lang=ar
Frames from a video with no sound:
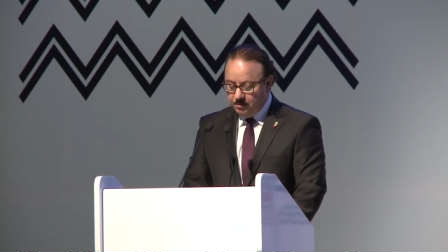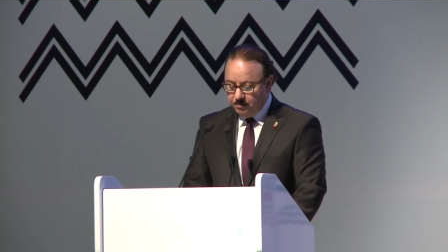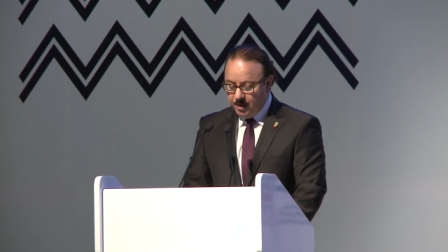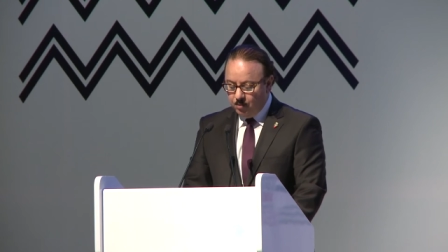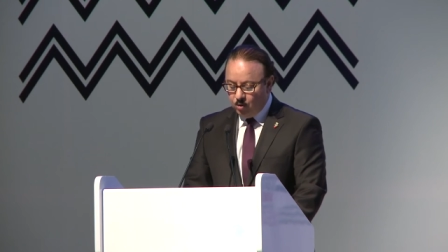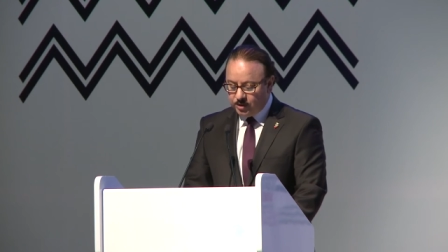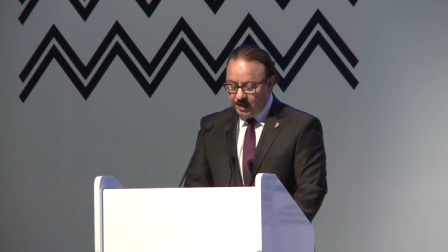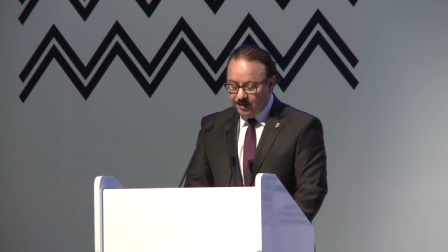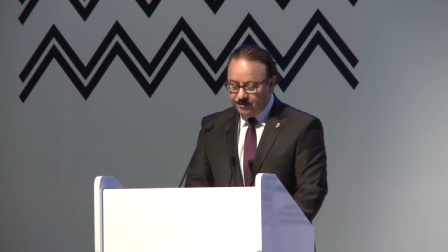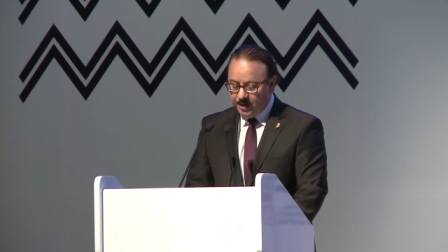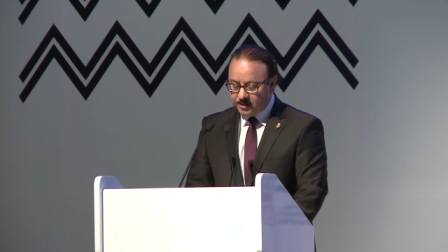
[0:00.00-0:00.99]
من
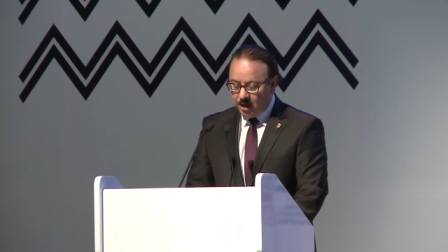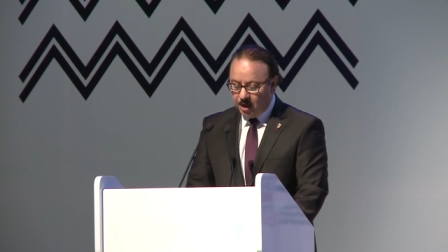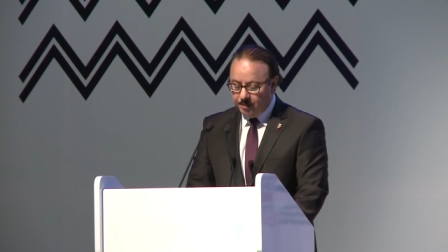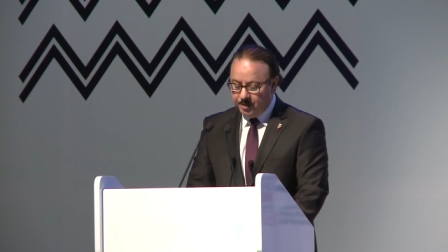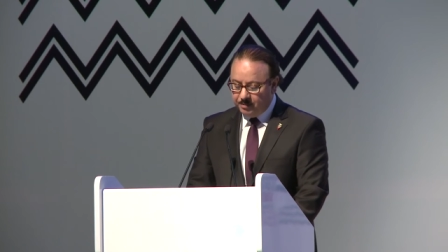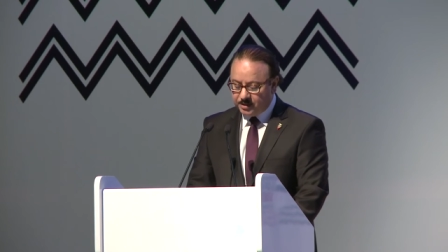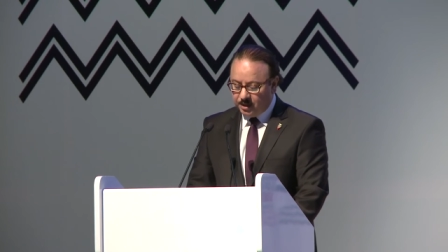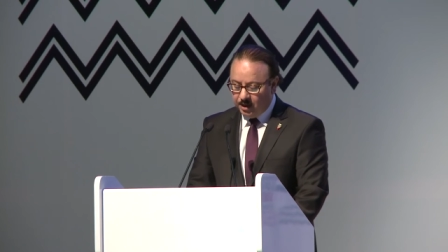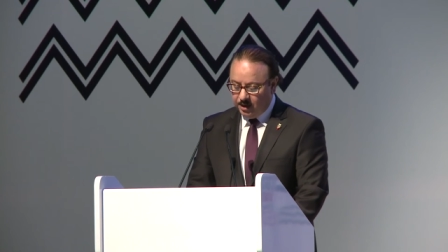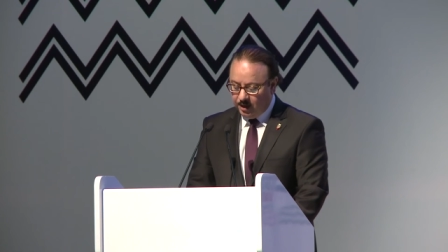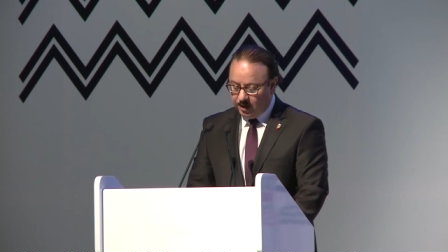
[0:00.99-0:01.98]
مختلف أصحاب
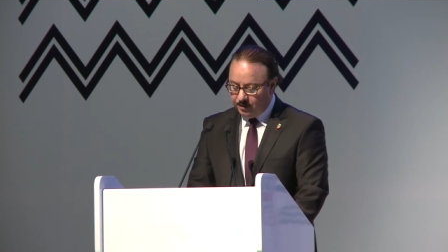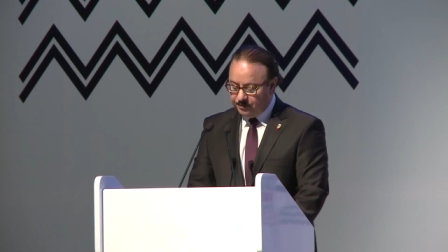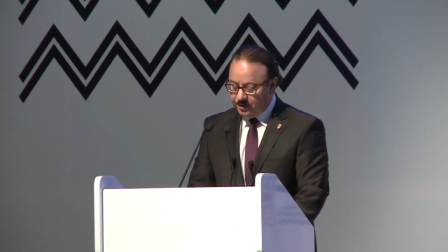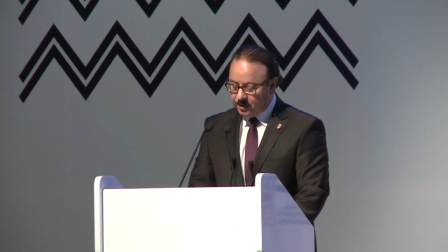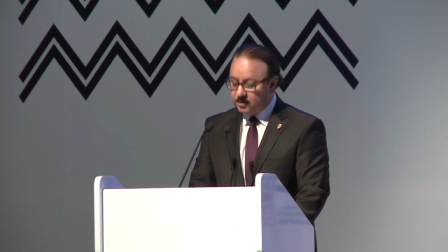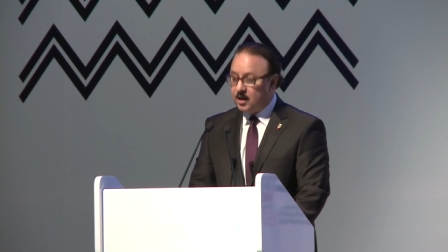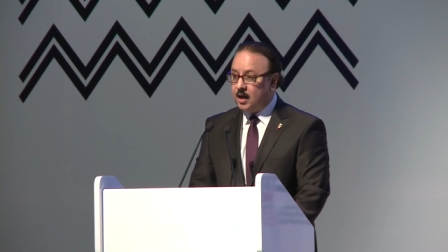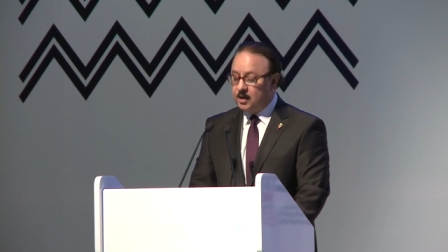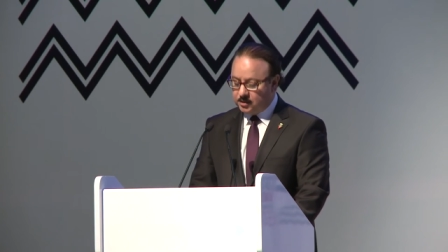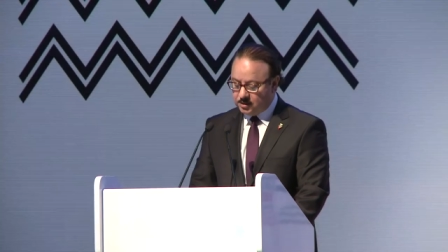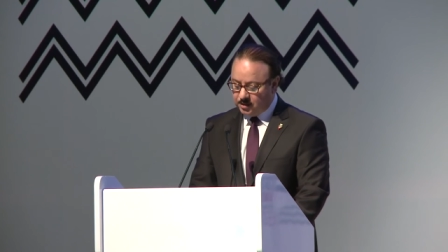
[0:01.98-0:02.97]
المصالح في قطاع
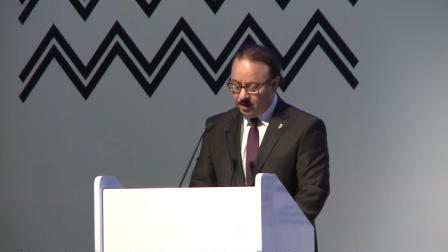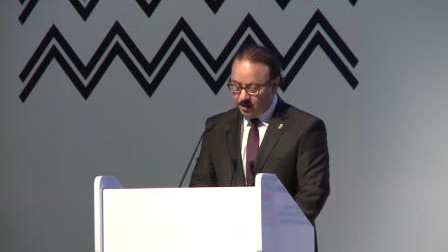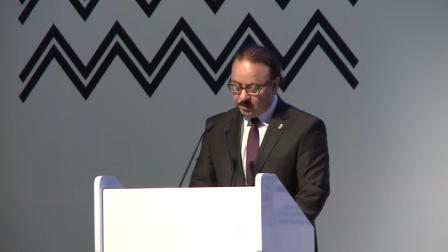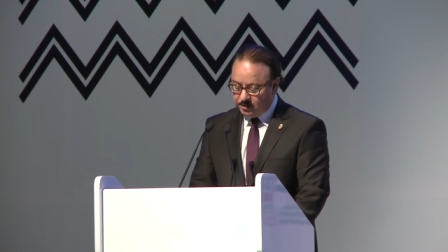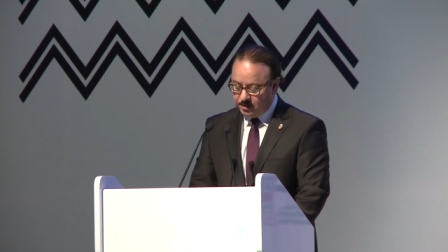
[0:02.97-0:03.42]
الاتصالات